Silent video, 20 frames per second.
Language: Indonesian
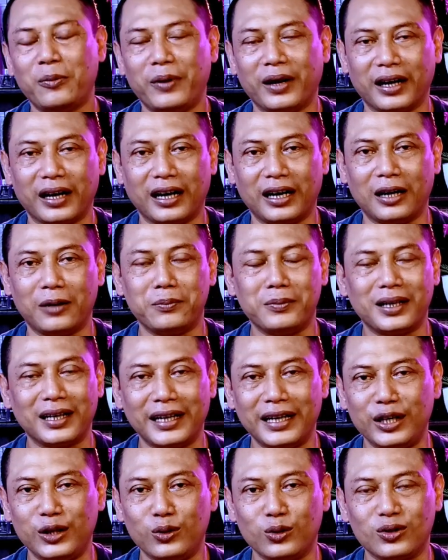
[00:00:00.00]
Bagaimana
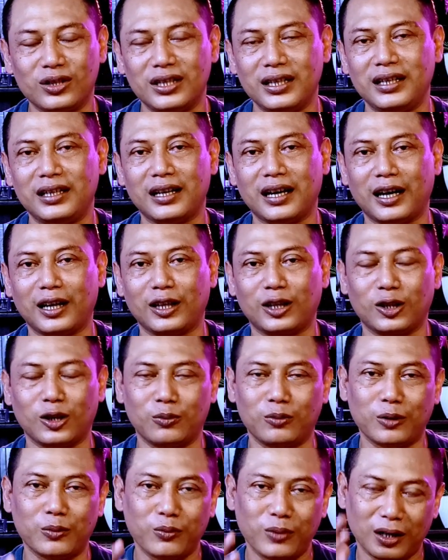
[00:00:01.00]
menginduksi atau
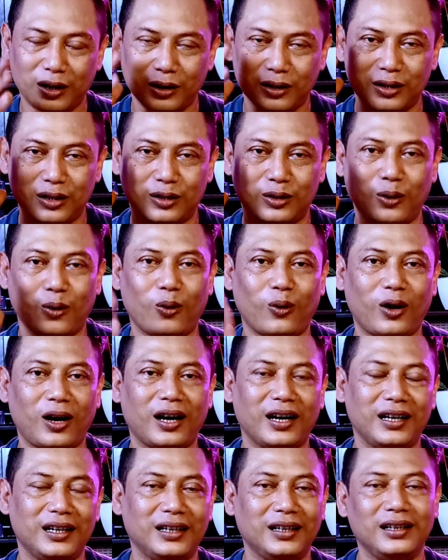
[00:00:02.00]
membuat
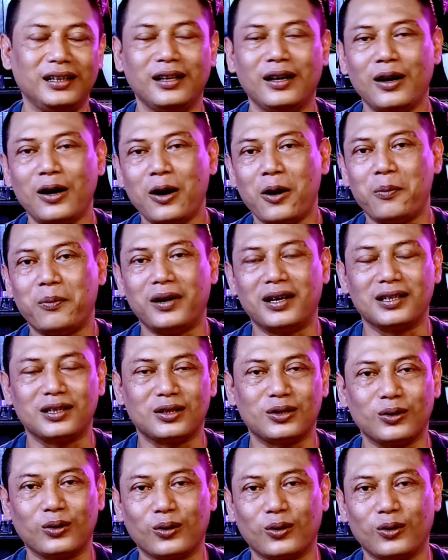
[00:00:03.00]
seseorang ini
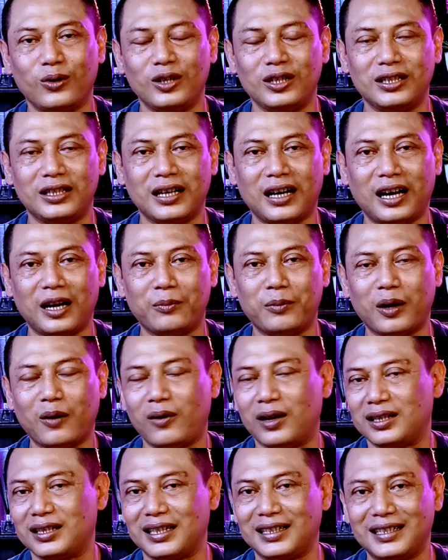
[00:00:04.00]
masuk kondisi alam
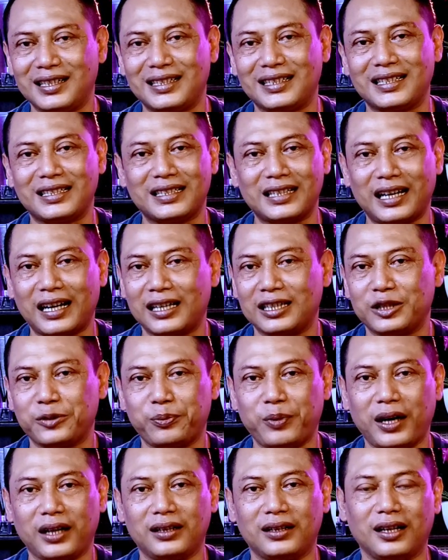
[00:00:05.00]
bawah sadar secara
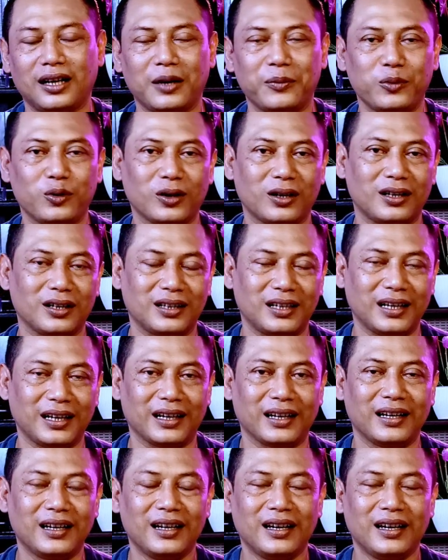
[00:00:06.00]
cepat dalam hitungan detik.